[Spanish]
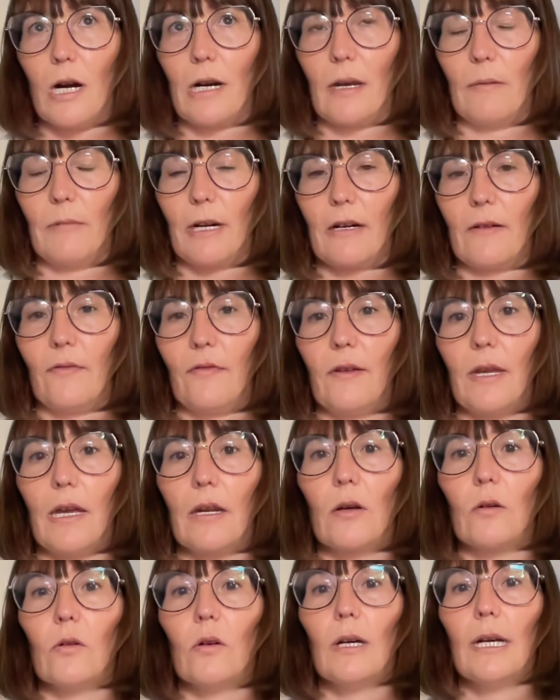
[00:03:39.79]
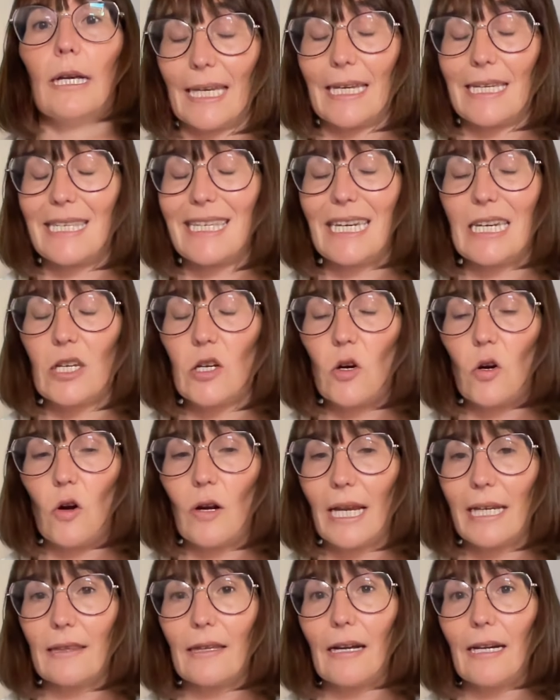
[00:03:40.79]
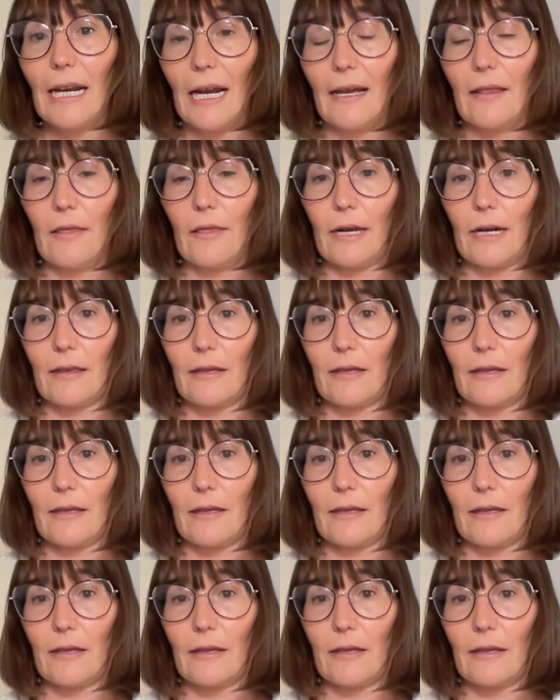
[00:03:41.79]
¿A qué me refiero? Si yo con la inteligencia